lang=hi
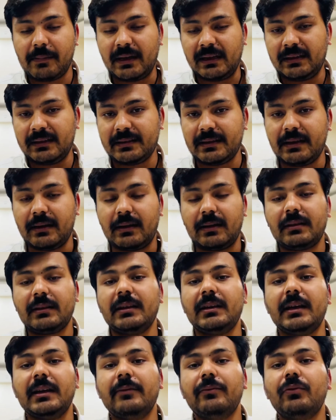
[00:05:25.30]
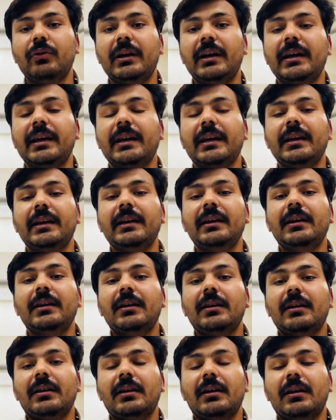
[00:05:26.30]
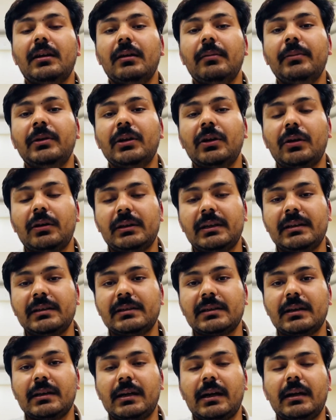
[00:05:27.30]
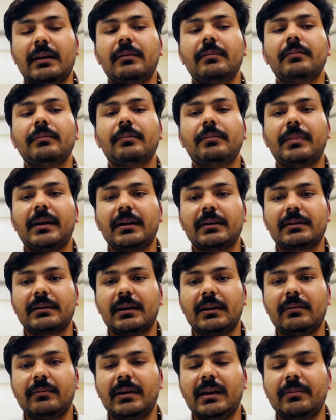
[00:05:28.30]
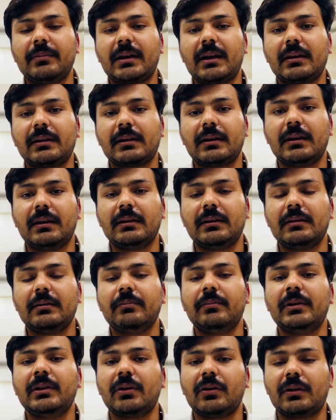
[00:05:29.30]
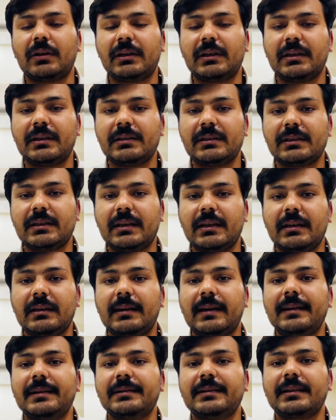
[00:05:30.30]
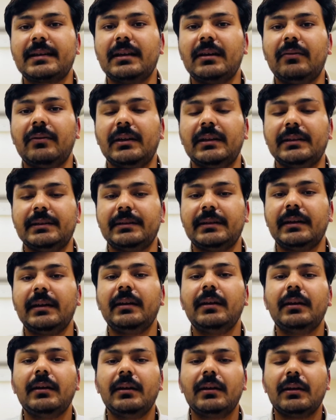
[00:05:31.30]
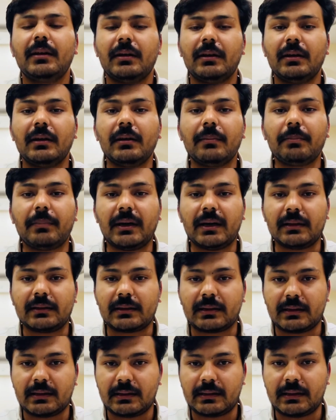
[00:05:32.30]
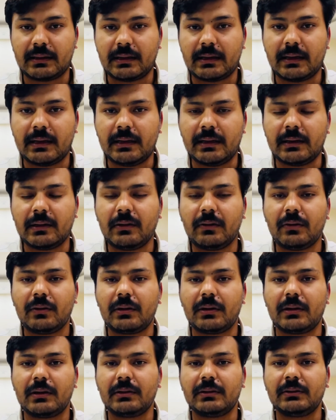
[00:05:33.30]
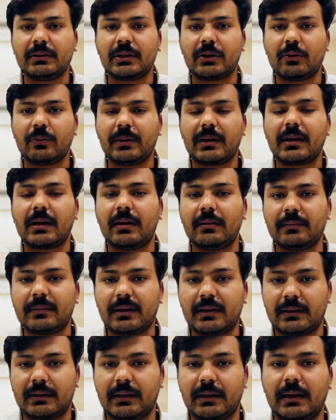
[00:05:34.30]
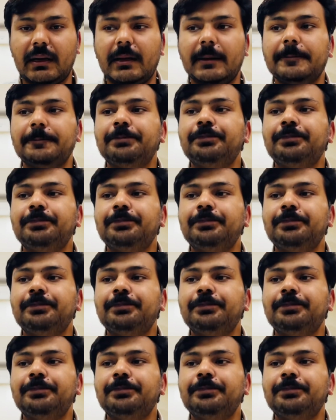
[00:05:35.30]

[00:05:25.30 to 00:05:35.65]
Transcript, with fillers: बयानी से हटती है वो है कि मिनॉरिटीज़ के राइट पाकिस्तान में इमरान खान मिनॉरिटीज़ के राइट्स के हवाले से बात करते रहें और उनके ऊपर काम करते रहें